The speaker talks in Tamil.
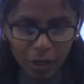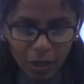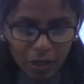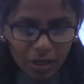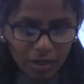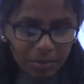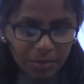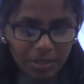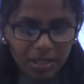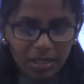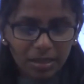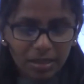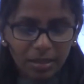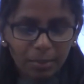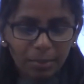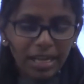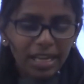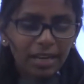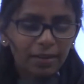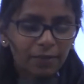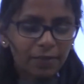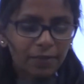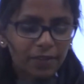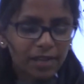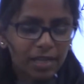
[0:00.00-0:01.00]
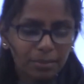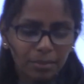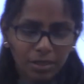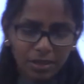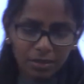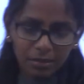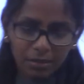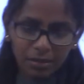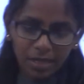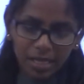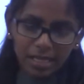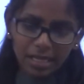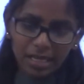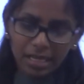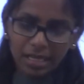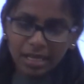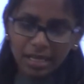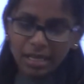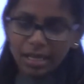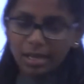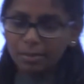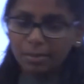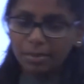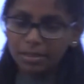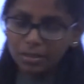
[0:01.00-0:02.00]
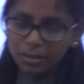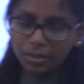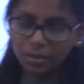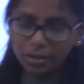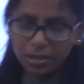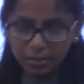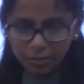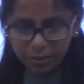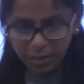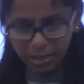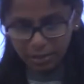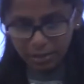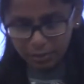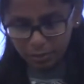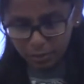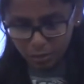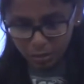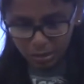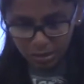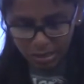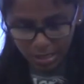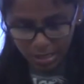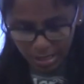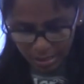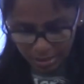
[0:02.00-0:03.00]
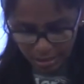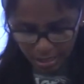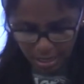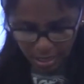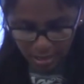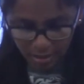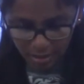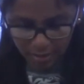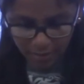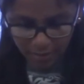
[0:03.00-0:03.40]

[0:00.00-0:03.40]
ஆப்ஷன் மேல ஃபைவ் மட்டும் தான் இல்லை அப்படின்னு சொல்லிட்டு ஃபைவ்னு சொல்லியாச்சா